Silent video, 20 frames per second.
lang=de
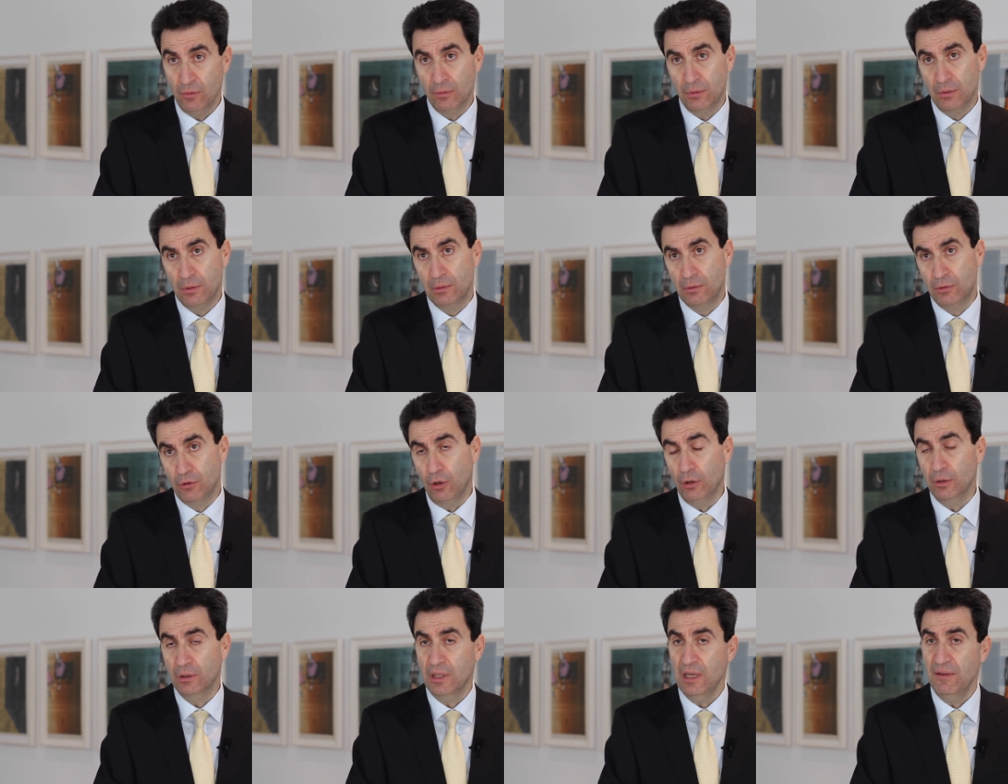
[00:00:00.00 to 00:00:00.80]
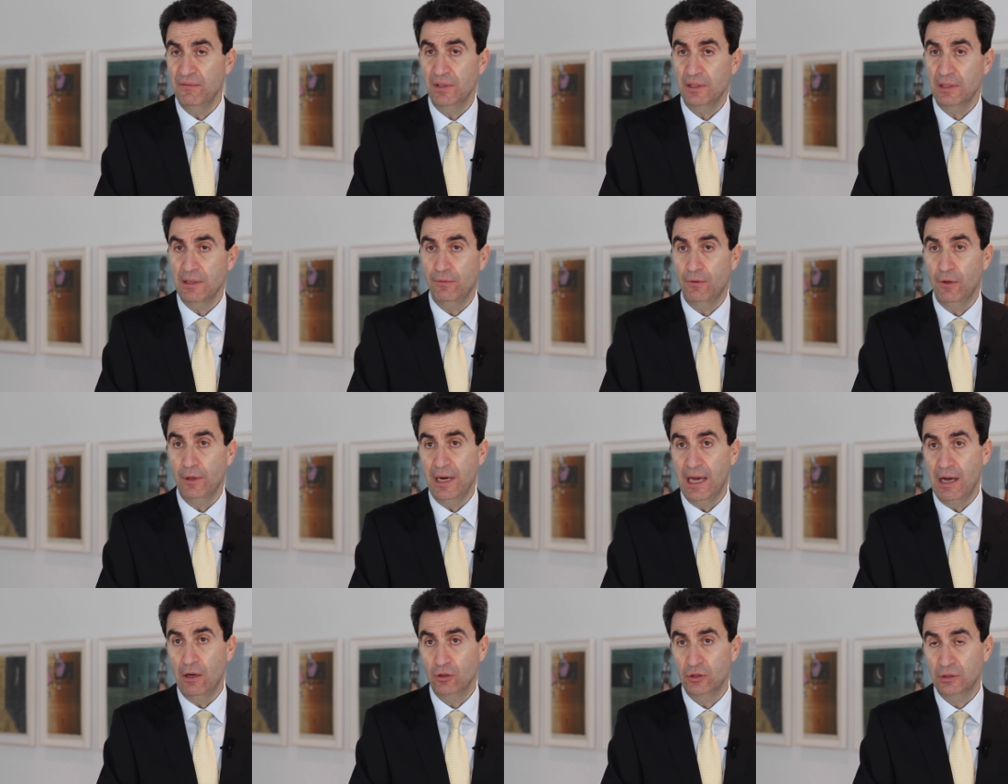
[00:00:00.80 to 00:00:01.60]
Und dort gehen wir
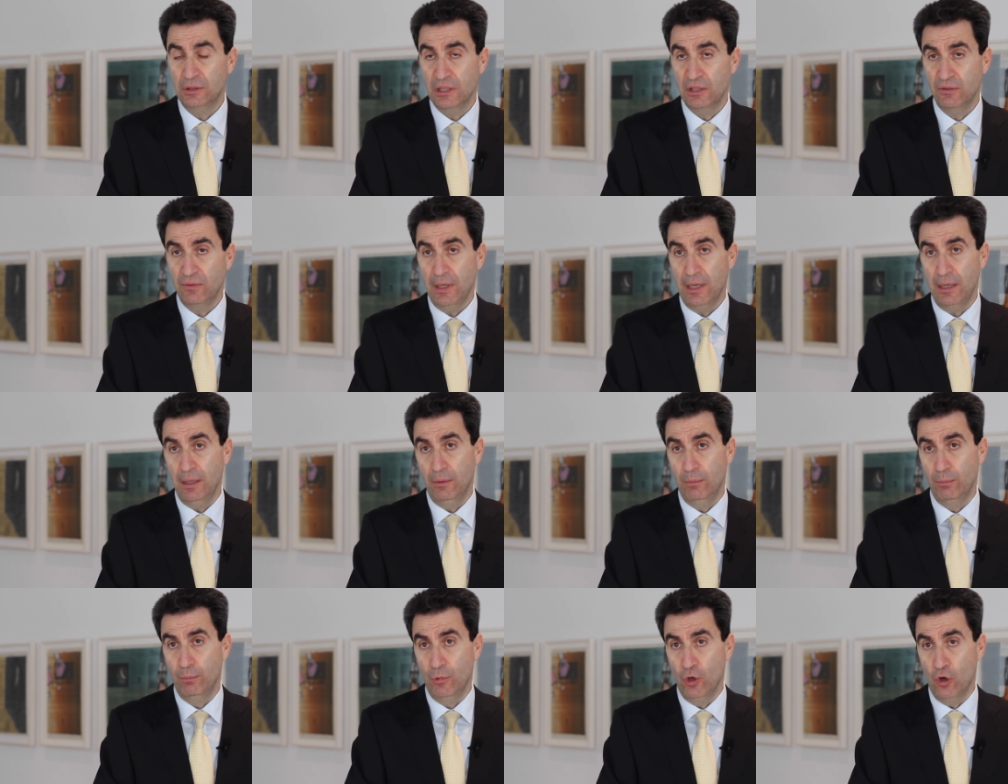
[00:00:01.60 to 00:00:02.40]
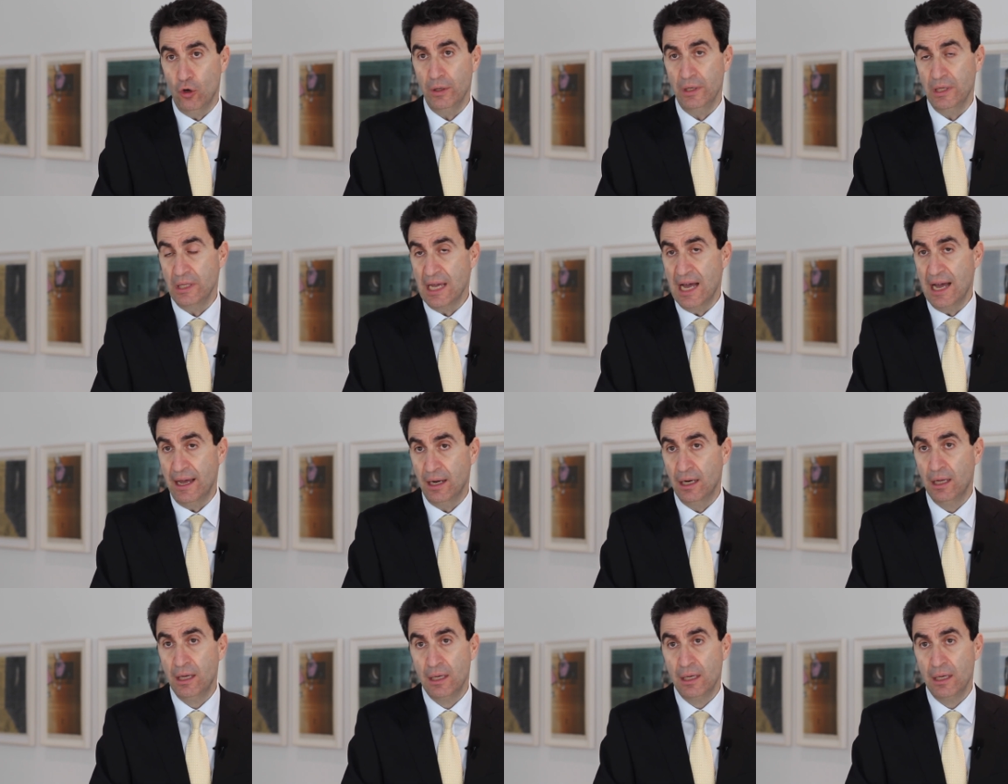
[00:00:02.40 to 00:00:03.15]
davon aus, dass wir im neuen Jahr